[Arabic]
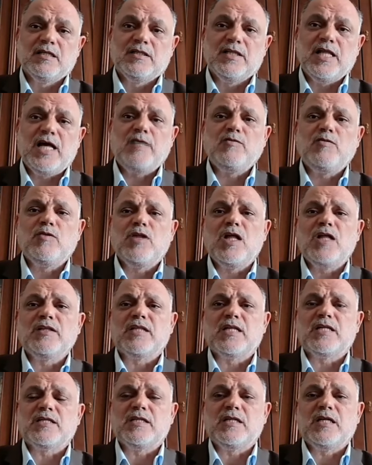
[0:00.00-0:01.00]
نحن
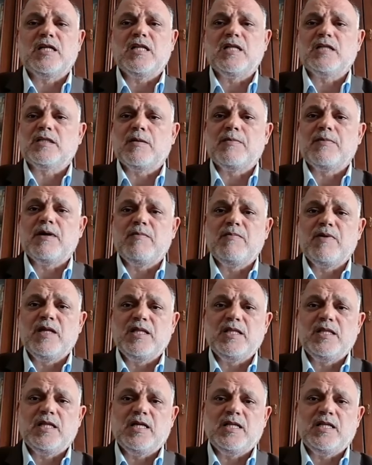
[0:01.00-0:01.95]
ننتظر لا طبعا